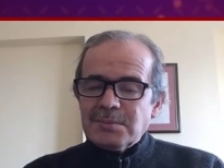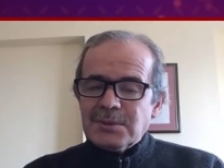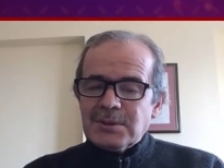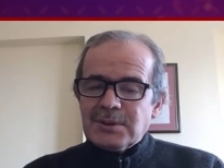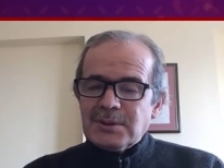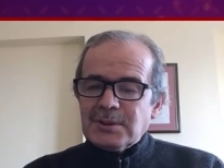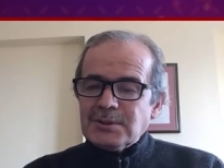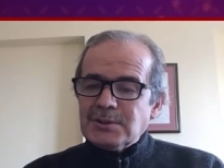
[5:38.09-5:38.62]

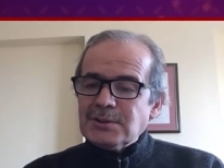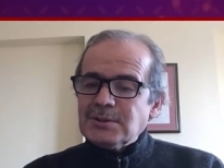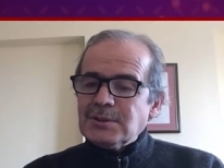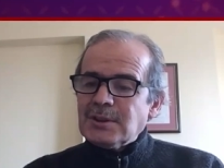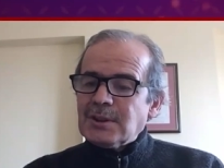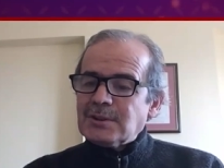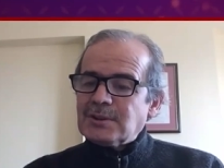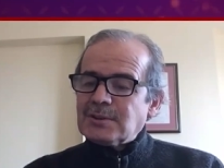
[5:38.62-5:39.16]
birinci
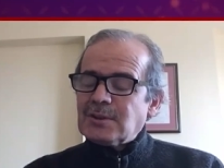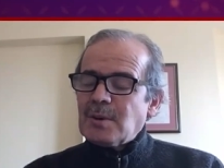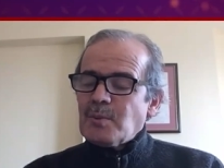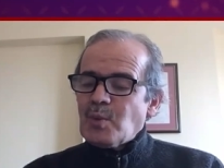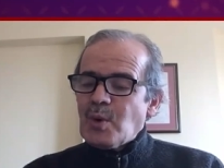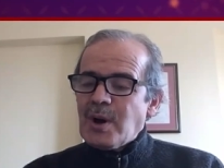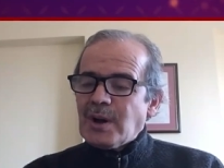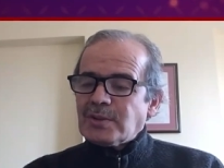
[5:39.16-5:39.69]
derecede
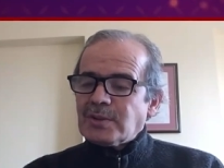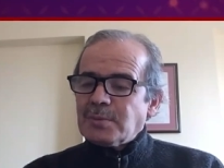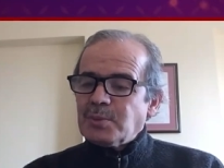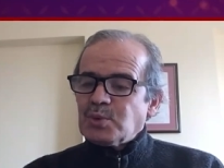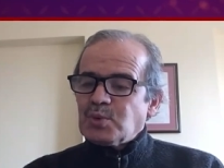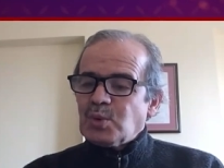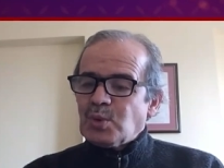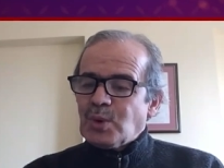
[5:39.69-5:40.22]
muhatabı
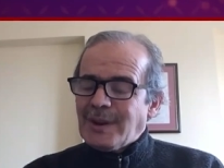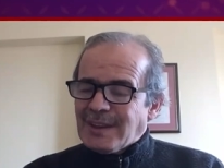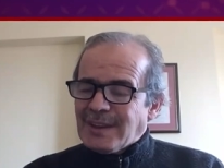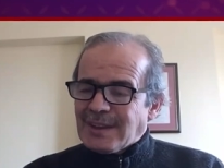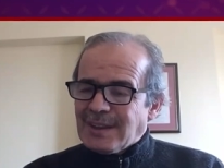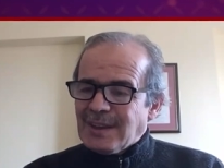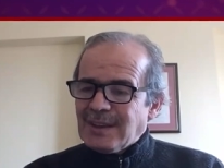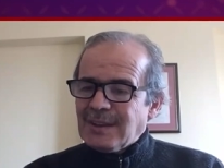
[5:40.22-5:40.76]

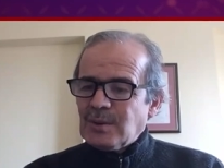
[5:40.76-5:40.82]
görerek